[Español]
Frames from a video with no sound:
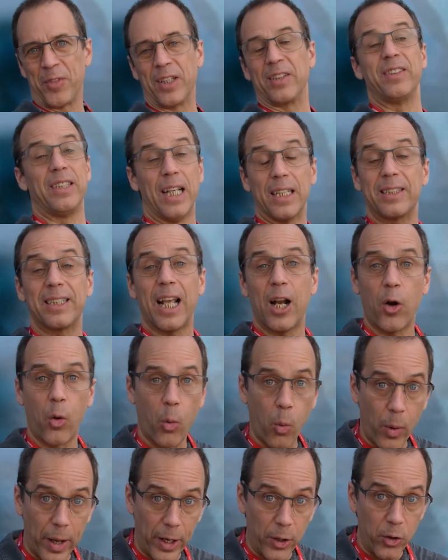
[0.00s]
si es que el
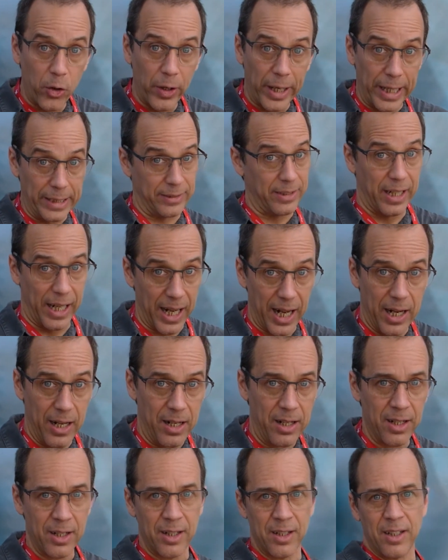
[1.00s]
juego es
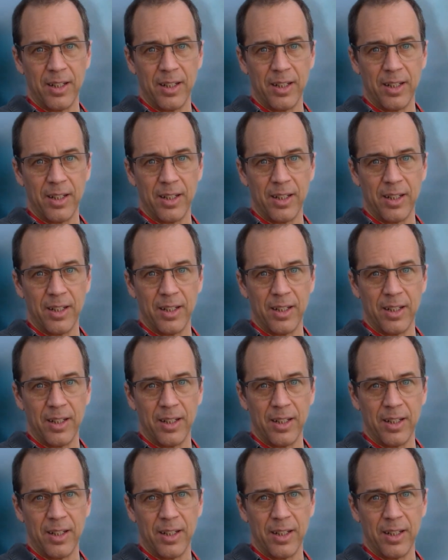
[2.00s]
real.